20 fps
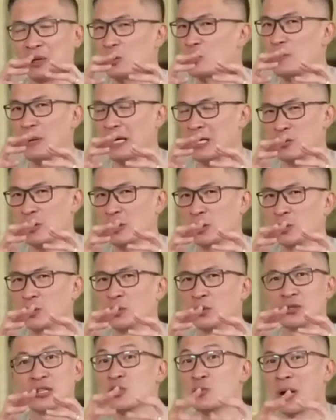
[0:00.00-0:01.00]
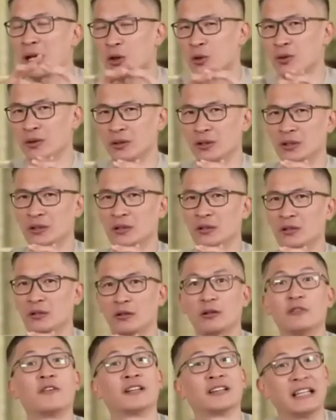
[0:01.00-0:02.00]
itu sebagai suatu sesuatu
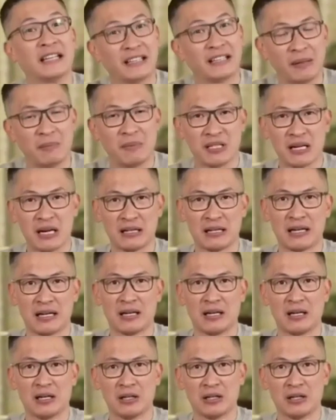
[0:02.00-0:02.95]
overthinking misalnya.